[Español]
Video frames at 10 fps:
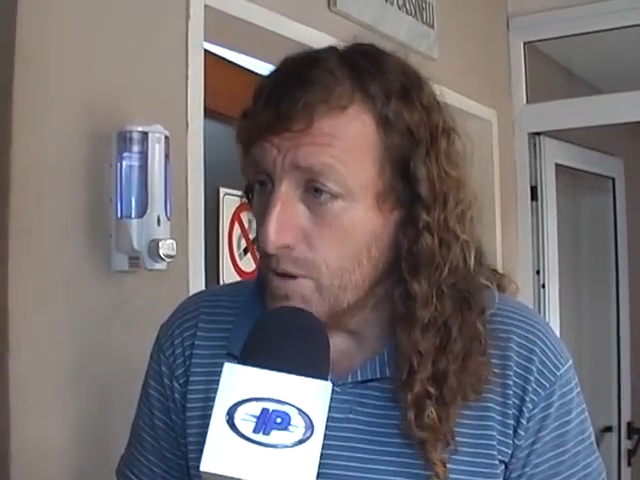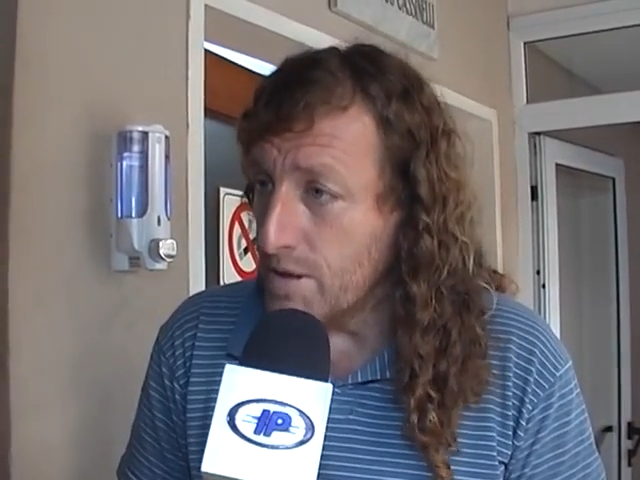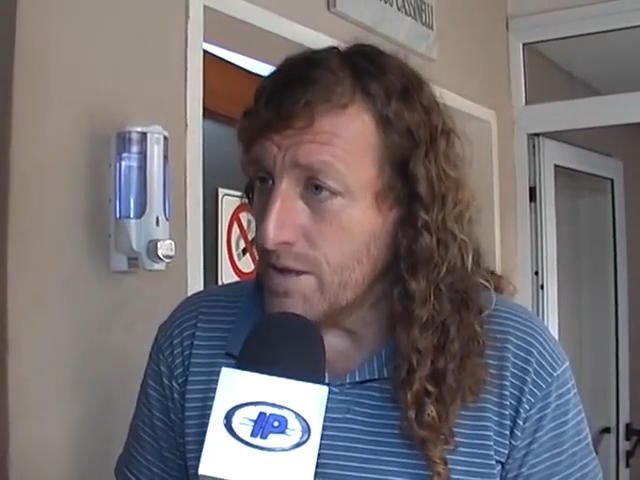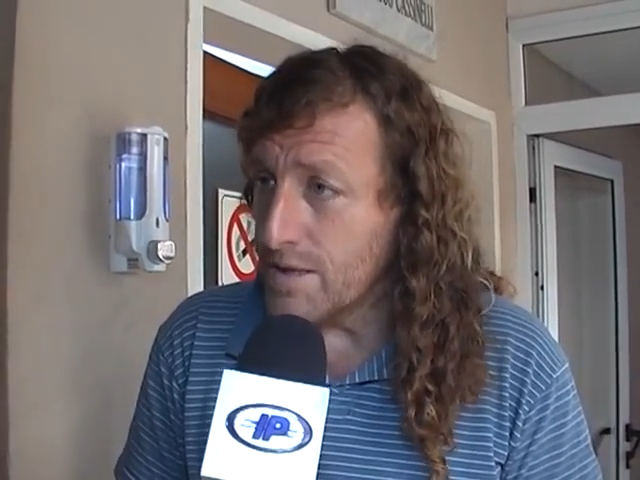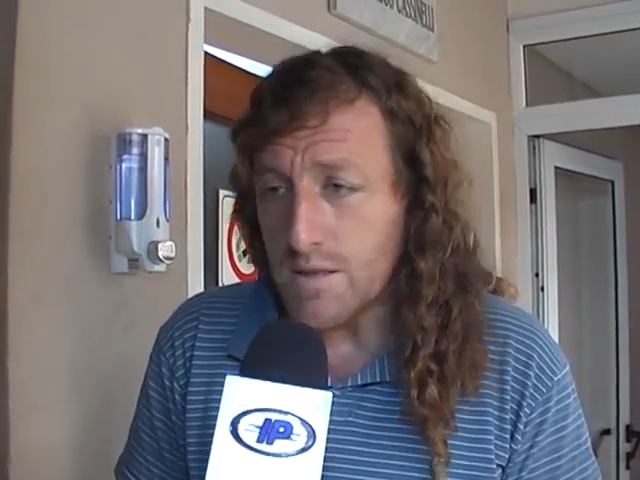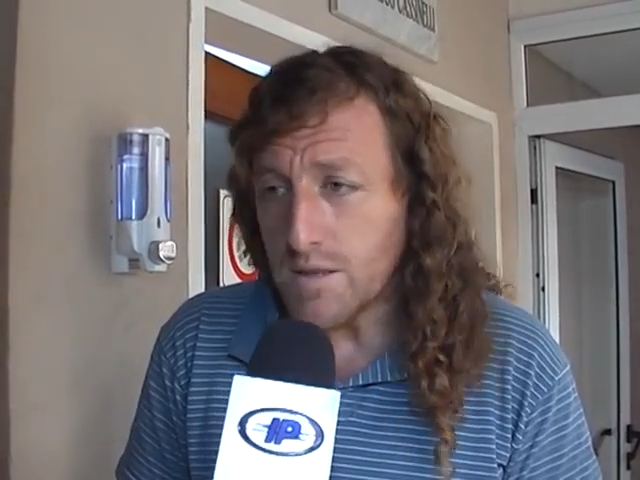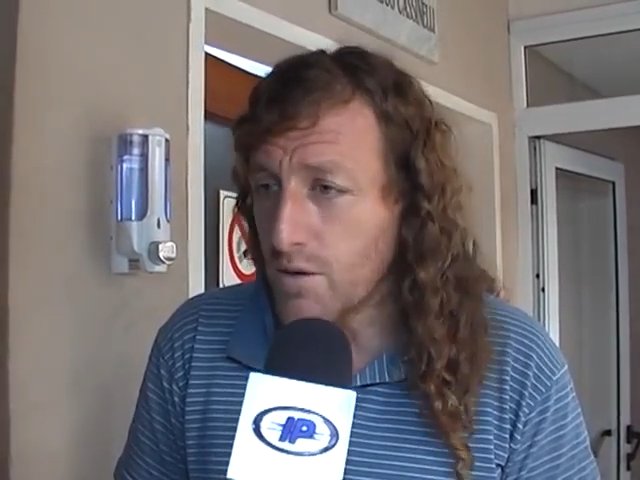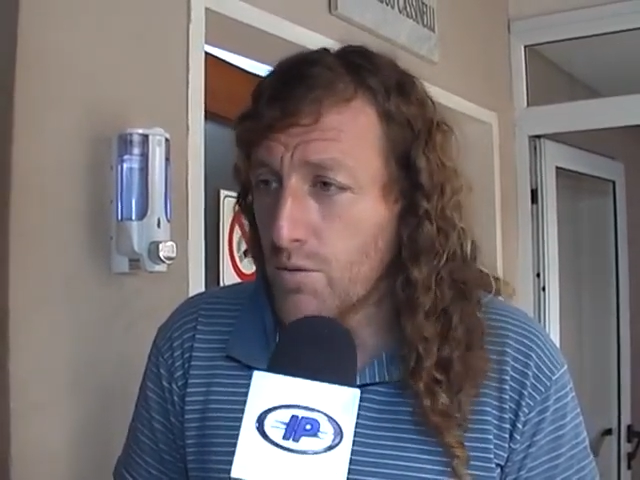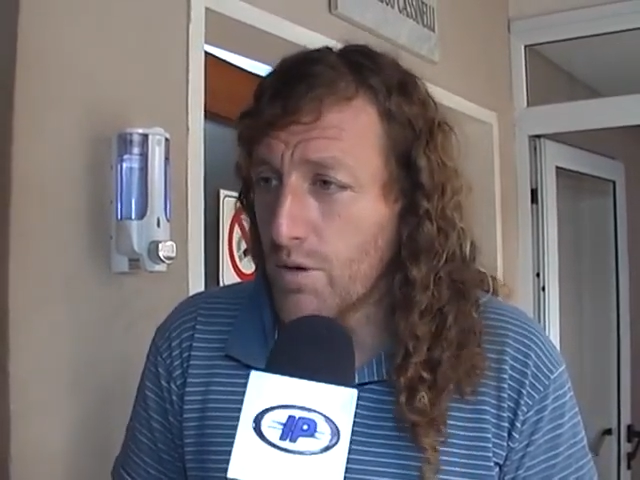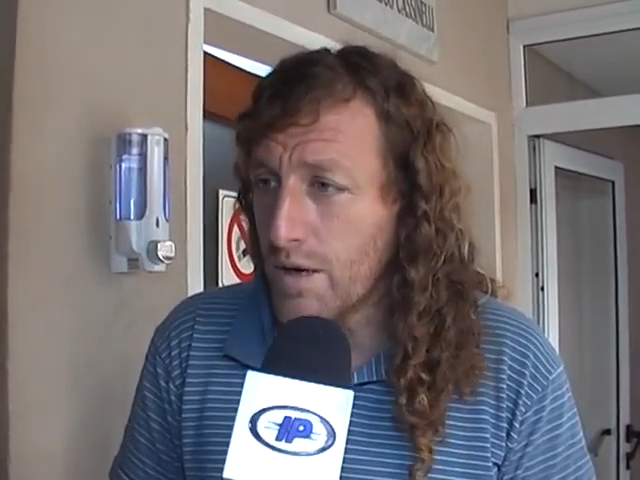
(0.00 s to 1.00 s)
políticas sin
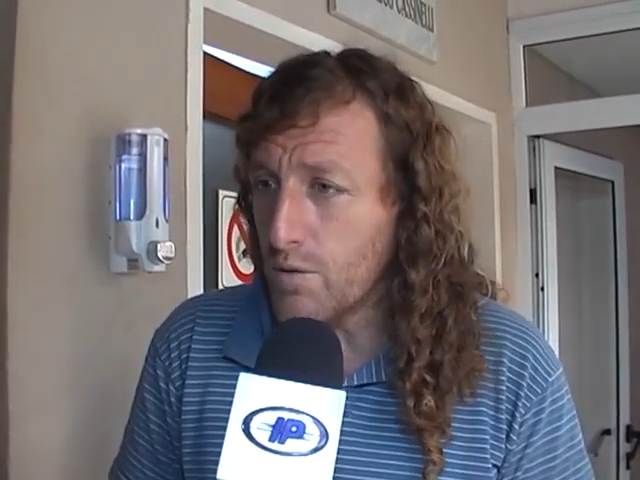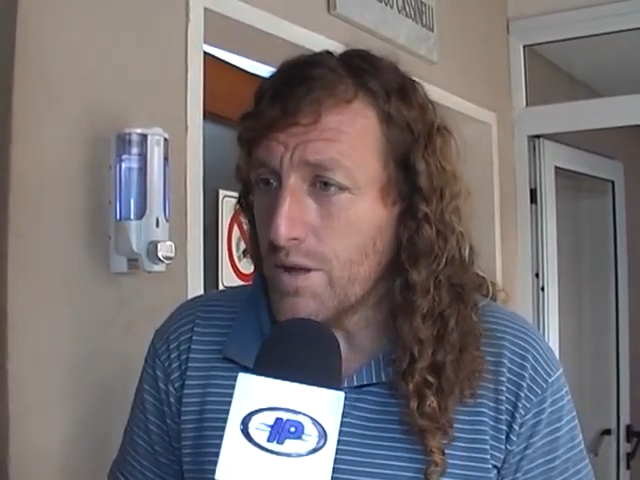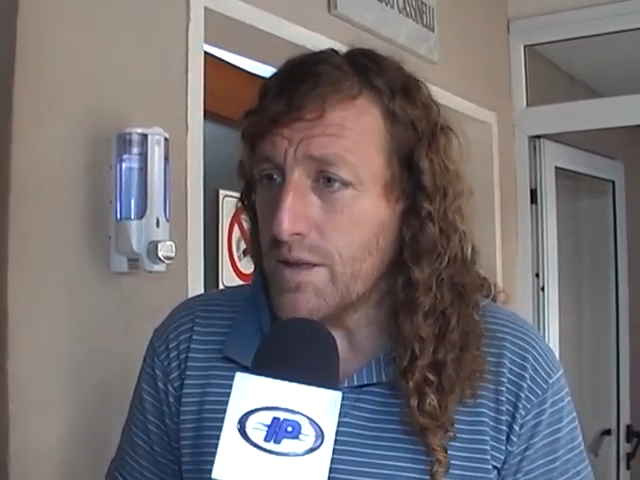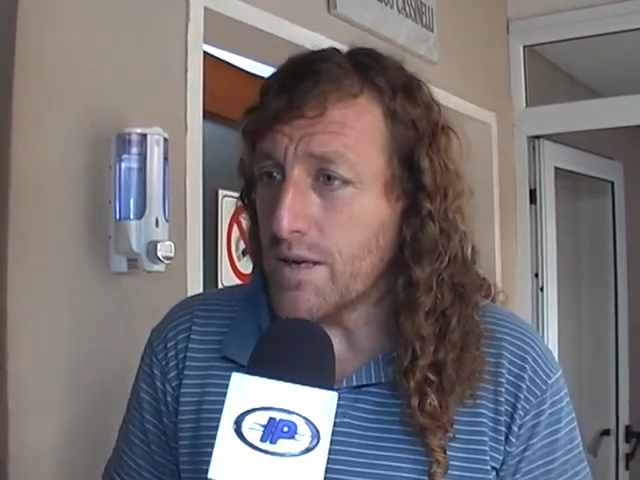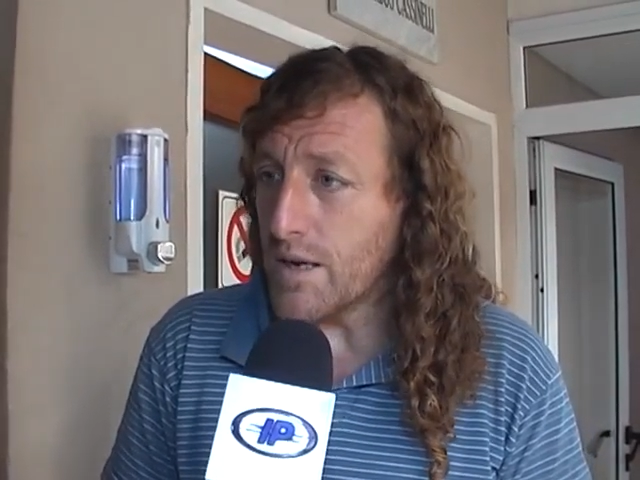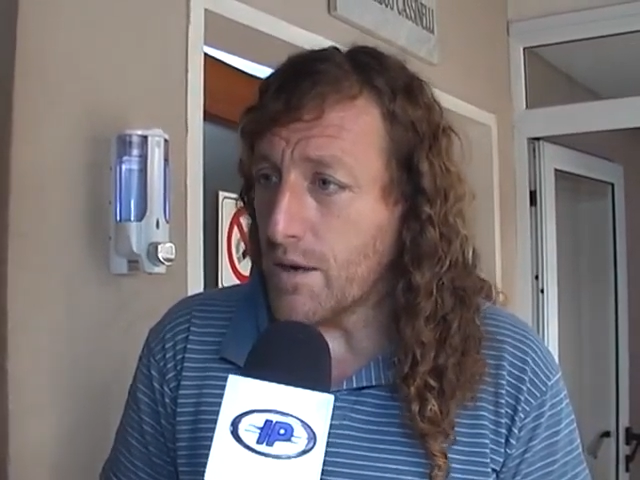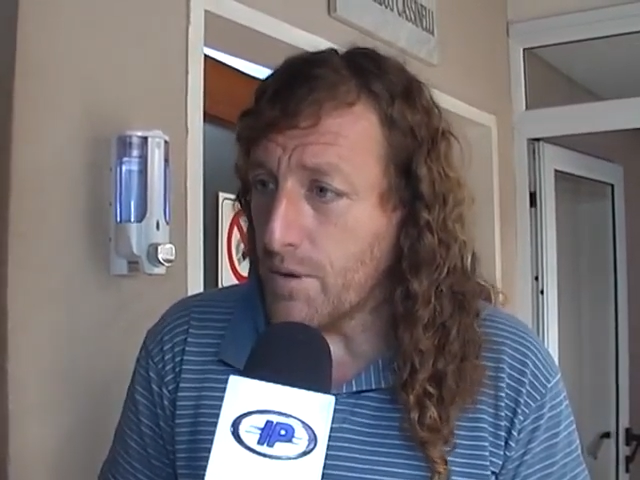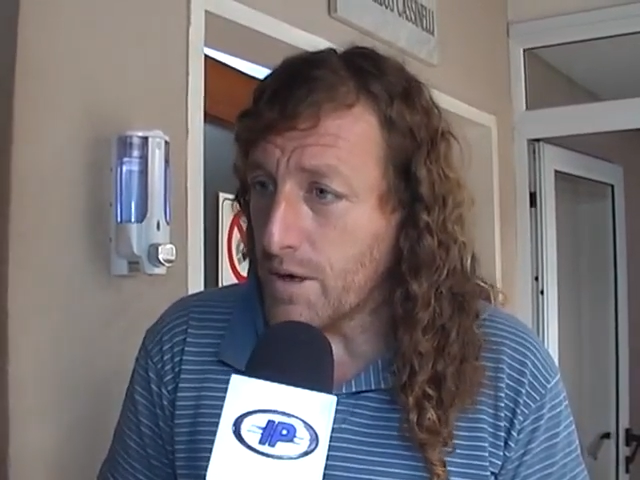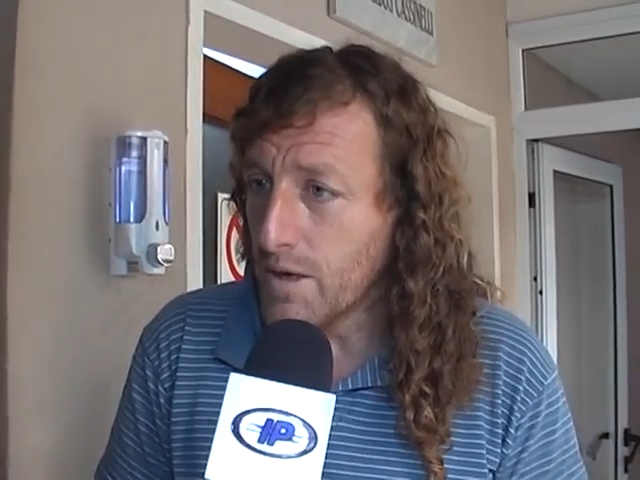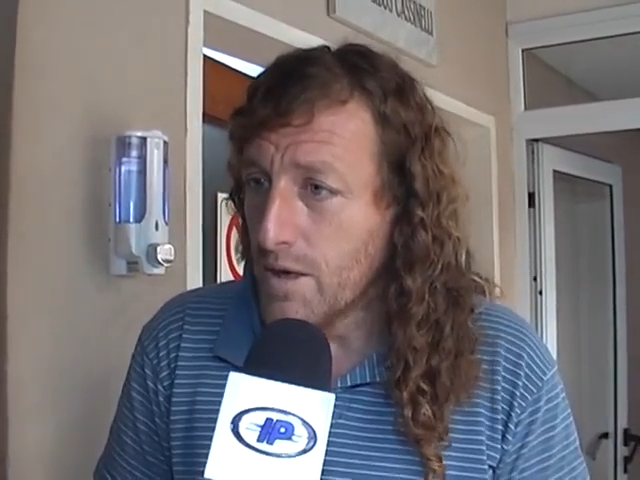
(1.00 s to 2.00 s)
ningún lugar a duda tienen que
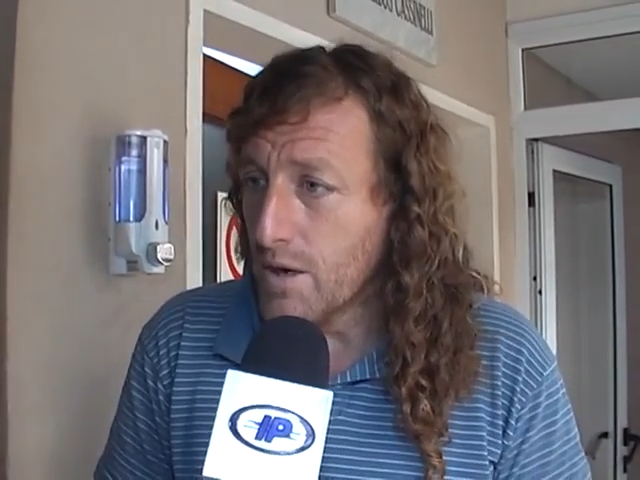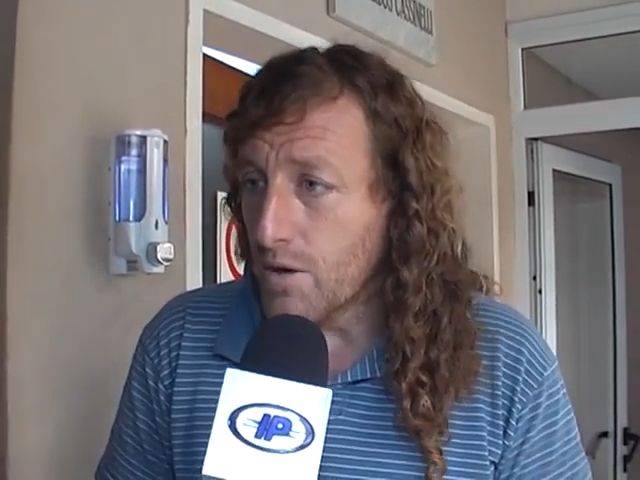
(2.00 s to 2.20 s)
ver